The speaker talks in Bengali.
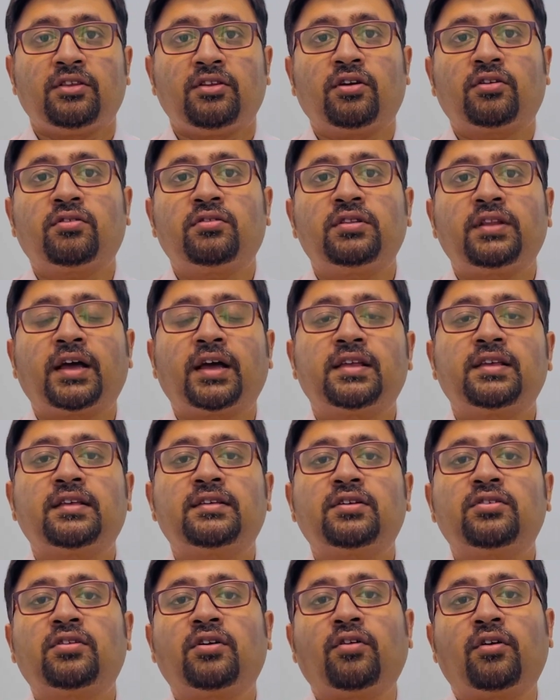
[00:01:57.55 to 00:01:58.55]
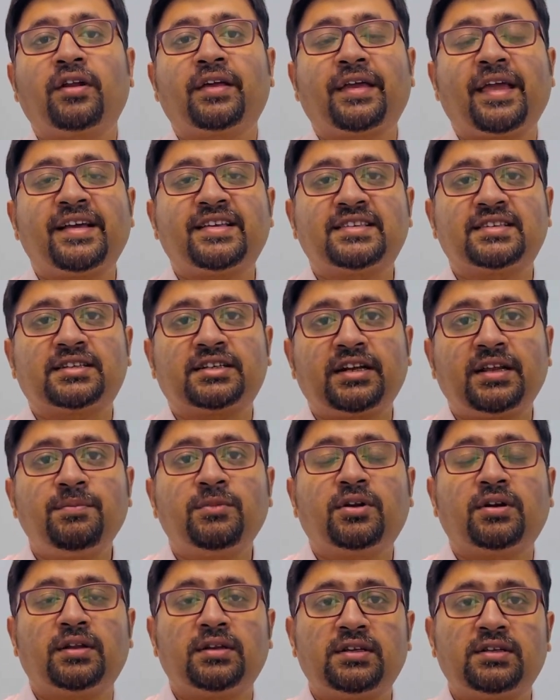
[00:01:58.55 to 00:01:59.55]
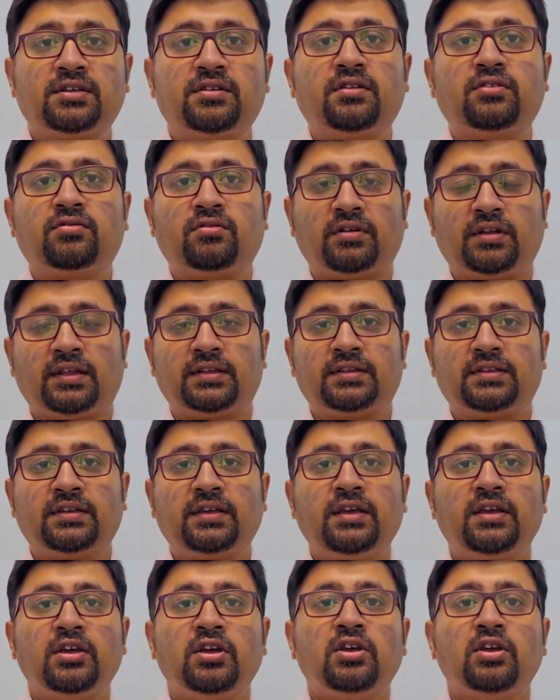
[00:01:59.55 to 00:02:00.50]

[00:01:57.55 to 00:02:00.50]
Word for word: যখন দেখা যাচ্ছে এটা অনেক এক্সট্রিম কন্ডিশনে চলে যাচ্ছে